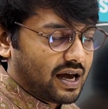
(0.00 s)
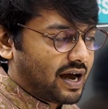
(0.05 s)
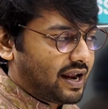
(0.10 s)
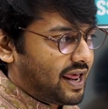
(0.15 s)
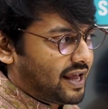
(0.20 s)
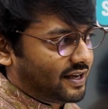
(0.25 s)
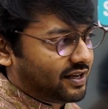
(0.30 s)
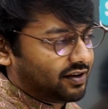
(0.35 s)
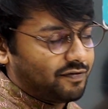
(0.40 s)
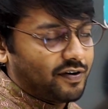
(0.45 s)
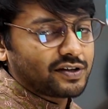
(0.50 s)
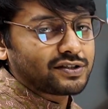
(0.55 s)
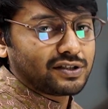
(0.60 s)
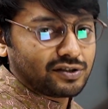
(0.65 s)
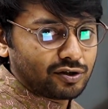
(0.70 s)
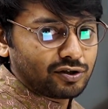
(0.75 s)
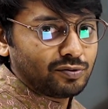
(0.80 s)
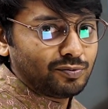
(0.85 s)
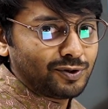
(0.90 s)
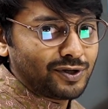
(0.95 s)
আর এক এক
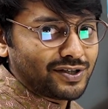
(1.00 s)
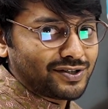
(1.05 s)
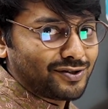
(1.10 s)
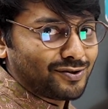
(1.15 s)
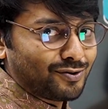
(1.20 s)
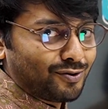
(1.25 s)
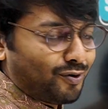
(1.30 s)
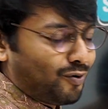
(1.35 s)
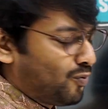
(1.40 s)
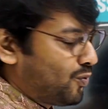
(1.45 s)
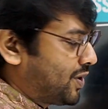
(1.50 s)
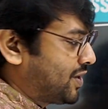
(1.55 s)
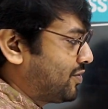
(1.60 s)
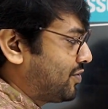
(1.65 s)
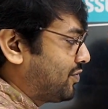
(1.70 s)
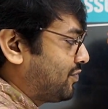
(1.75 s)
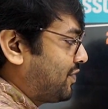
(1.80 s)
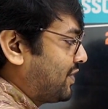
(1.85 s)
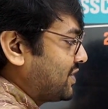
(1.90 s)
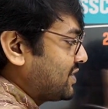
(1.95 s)
ফাংশনের কথা মনে আছে তো ওয়ান
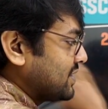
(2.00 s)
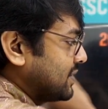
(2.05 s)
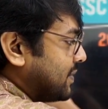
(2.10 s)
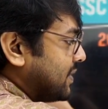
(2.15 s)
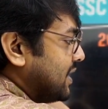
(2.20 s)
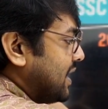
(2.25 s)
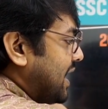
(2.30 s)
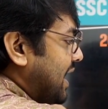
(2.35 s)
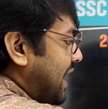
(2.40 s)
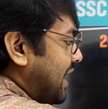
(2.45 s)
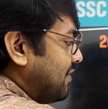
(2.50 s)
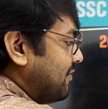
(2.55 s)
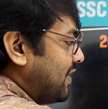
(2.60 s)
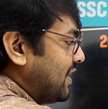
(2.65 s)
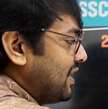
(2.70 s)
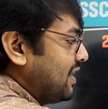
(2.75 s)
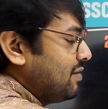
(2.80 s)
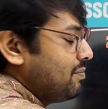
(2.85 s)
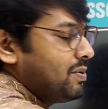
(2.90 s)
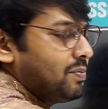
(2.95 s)
অন ফাংশন অ্যান্ড
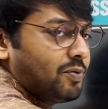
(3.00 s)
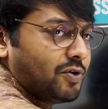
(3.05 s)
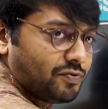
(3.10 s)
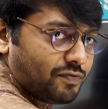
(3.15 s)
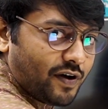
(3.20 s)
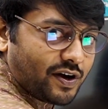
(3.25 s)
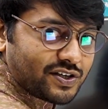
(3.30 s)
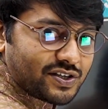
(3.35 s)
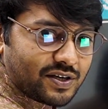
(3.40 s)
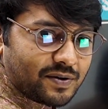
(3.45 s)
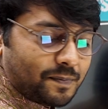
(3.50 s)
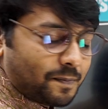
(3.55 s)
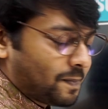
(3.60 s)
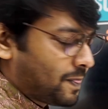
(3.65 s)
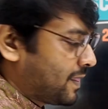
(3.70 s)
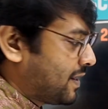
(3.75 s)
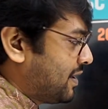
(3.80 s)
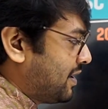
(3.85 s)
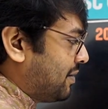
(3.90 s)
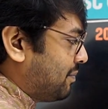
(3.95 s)
ফাইনালি বিপরীত ফাংশন
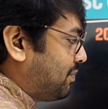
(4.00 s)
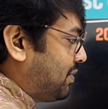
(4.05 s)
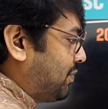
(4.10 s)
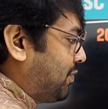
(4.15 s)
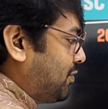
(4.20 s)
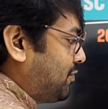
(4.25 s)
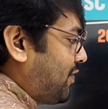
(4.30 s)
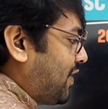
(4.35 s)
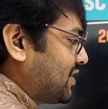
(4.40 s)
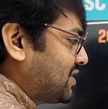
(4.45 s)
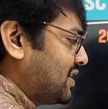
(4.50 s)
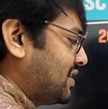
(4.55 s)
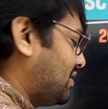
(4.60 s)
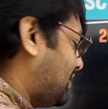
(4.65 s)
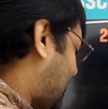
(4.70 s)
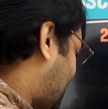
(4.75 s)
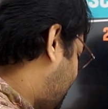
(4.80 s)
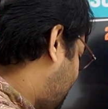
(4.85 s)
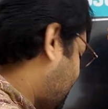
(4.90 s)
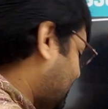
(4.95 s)
বিপরীত ফাংশন
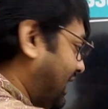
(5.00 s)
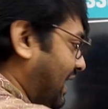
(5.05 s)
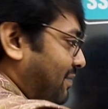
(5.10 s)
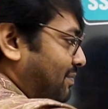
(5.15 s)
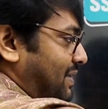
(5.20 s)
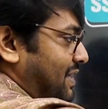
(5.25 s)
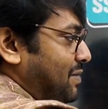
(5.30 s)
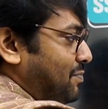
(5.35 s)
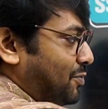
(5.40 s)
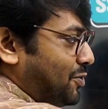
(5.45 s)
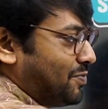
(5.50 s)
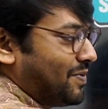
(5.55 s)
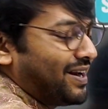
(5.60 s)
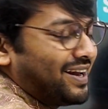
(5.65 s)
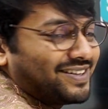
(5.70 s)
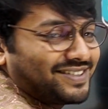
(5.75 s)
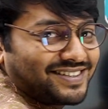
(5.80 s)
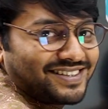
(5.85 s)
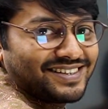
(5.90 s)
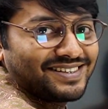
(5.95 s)
দেখো কেম কী পরিমাণ
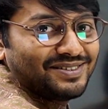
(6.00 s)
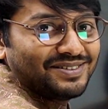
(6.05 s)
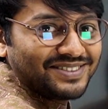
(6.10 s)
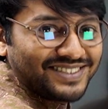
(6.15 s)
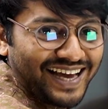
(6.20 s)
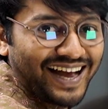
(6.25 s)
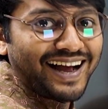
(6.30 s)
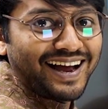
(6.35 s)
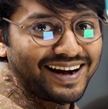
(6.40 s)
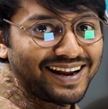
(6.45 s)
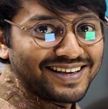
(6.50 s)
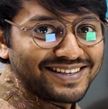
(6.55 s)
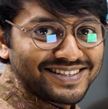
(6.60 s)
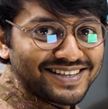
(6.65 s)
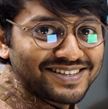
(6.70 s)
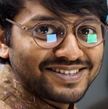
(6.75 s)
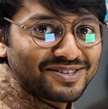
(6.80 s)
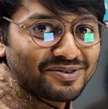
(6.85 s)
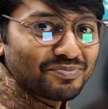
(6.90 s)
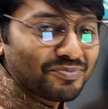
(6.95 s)
আসছে জায়গা নাই
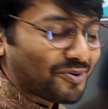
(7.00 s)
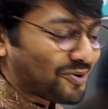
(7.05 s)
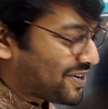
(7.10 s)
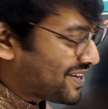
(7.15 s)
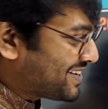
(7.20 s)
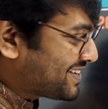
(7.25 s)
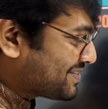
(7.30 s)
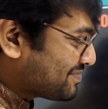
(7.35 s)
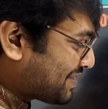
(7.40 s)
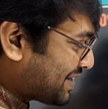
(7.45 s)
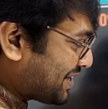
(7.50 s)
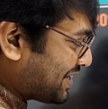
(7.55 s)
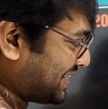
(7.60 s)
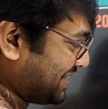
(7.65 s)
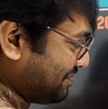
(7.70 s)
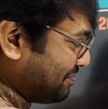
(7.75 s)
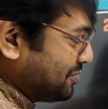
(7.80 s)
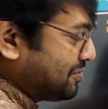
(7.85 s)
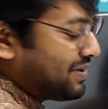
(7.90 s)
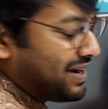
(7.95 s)
জাস্ট বোর্ডে মানে
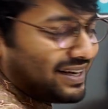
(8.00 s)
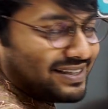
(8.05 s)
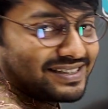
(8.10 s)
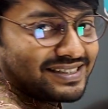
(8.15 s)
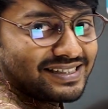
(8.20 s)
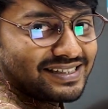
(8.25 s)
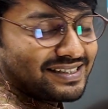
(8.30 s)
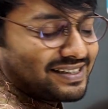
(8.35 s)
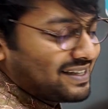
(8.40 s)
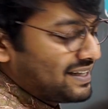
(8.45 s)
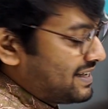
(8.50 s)
কী পরিমাণ আসছে